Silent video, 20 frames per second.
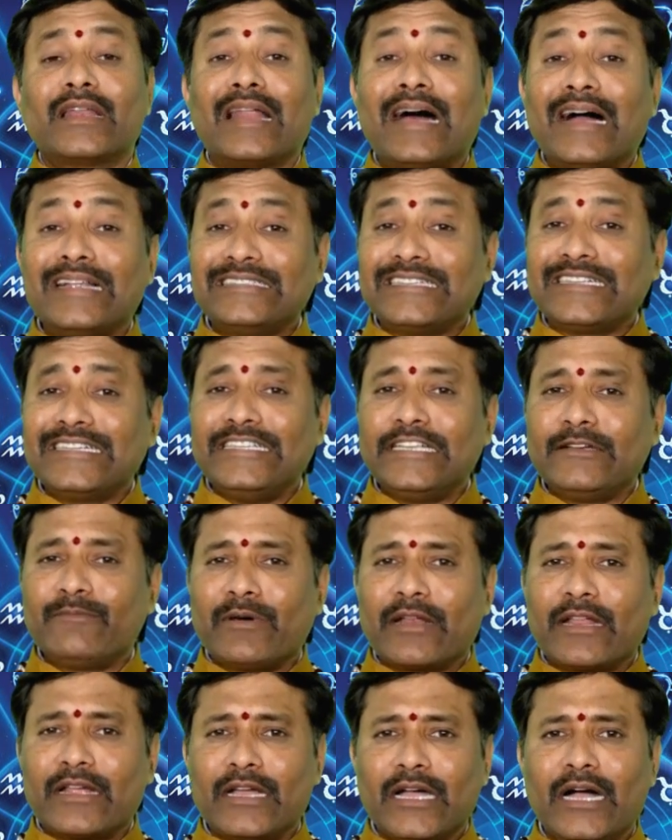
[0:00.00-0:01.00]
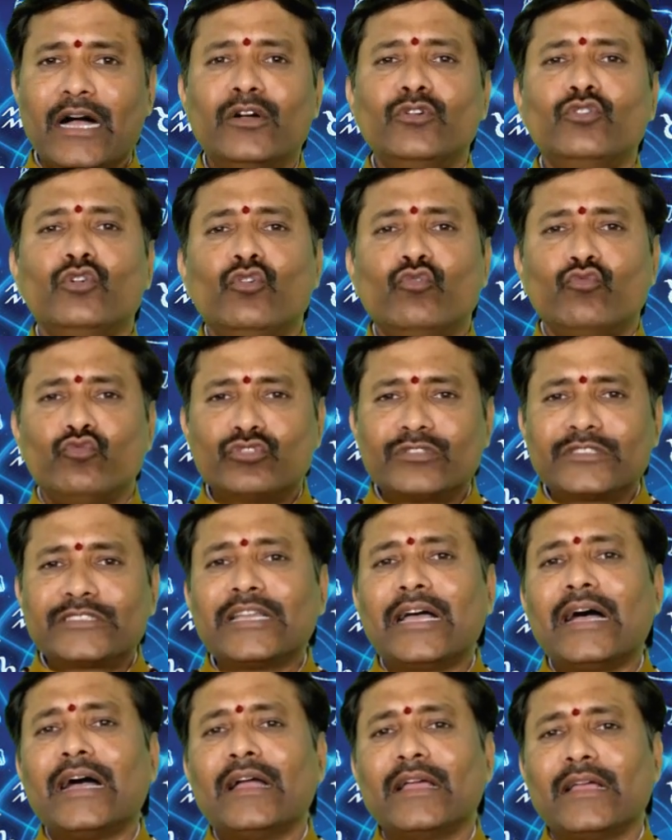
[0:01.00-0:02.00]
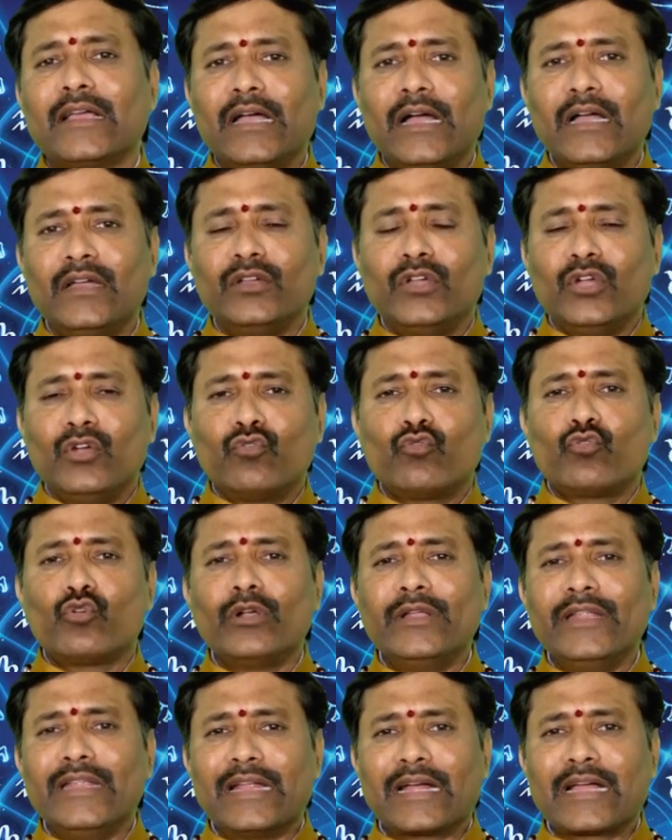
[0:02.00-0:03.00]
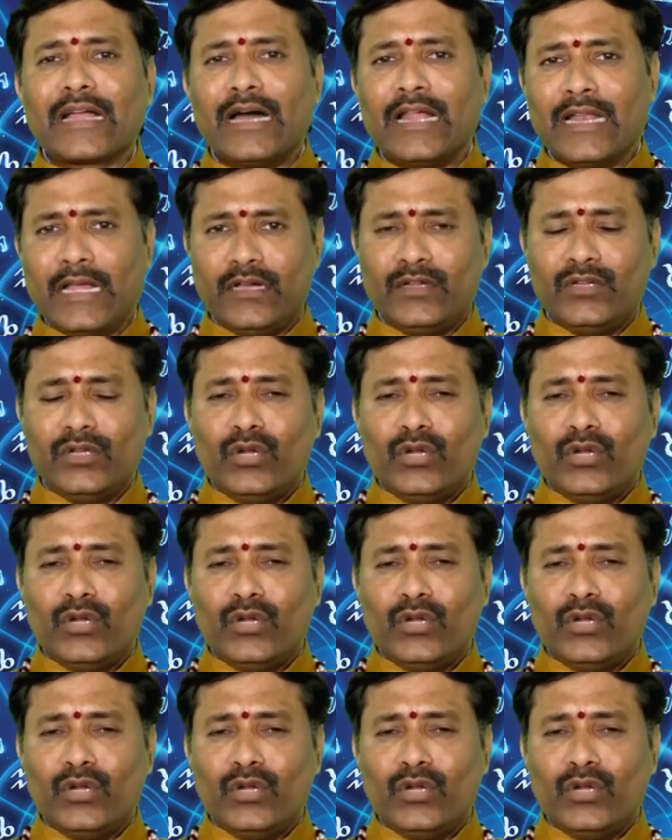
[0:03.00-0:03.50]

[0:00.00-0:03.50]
రాజకీయ పరంగా ఉత్సాహంగా కొన్ని రకాల